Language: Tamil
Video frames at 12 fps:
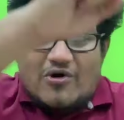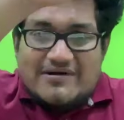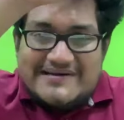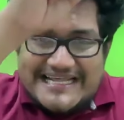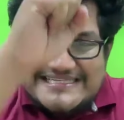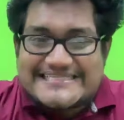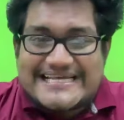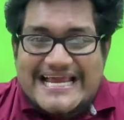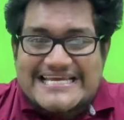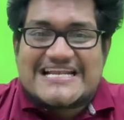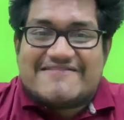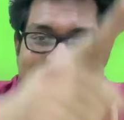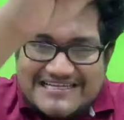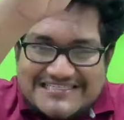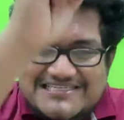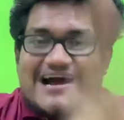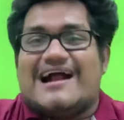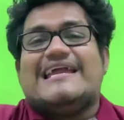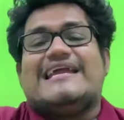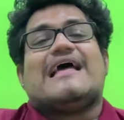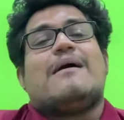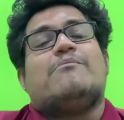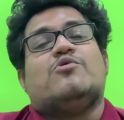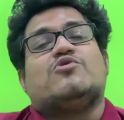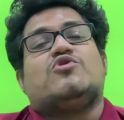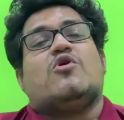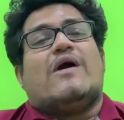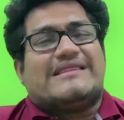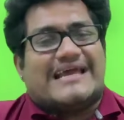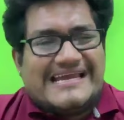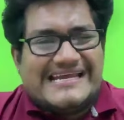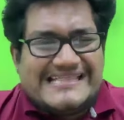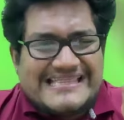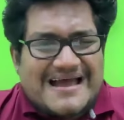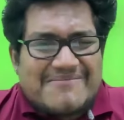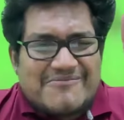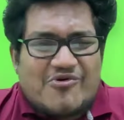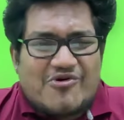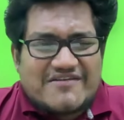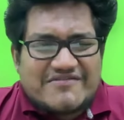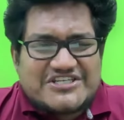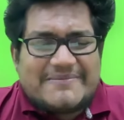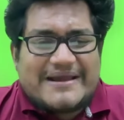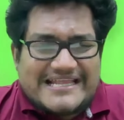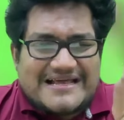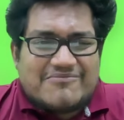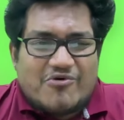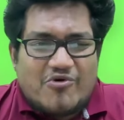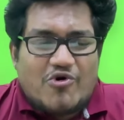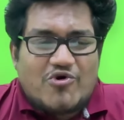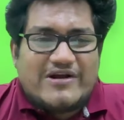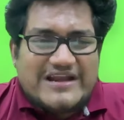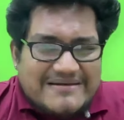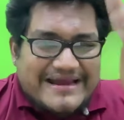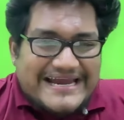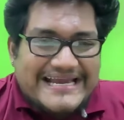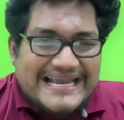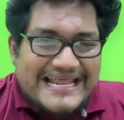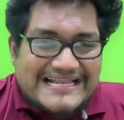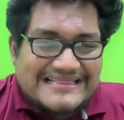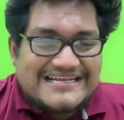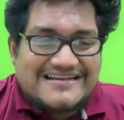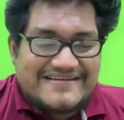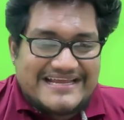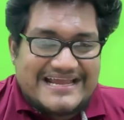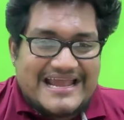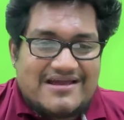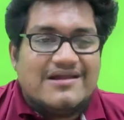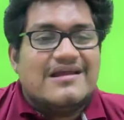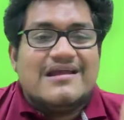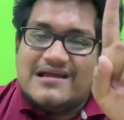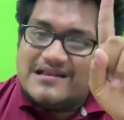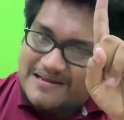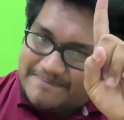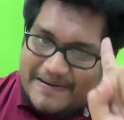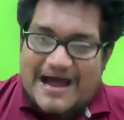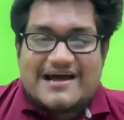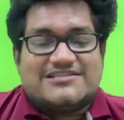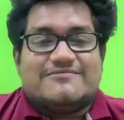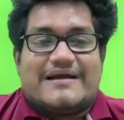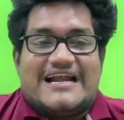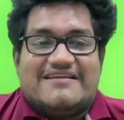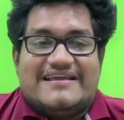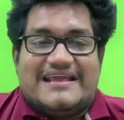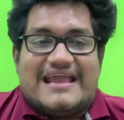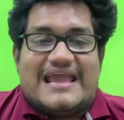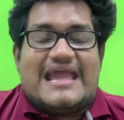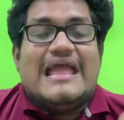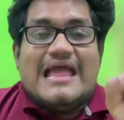உன் டெஸ்டினேஷனை விட ஜேர்னி தான் முக்கியம் இதை இந்த மூணு விஷயம் இதை மூணும் நீ மைண்ட்ல இருந்துன்னு வையேன் நீங்கள் பாஸும் ஆயிடுவீங்க